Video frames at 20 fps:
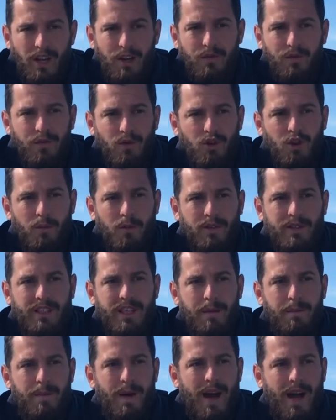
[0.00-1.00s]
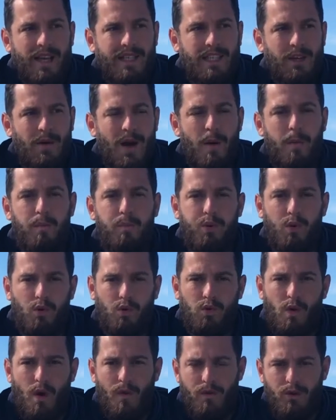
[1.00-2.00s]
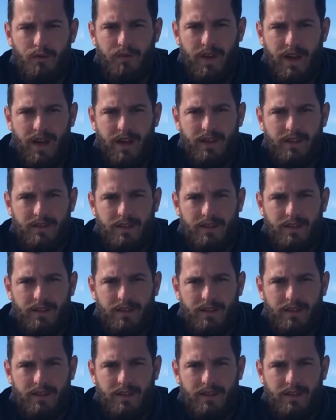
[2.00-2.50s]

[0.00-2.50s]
il faut commencer par savoir pourquoi on veut le faire.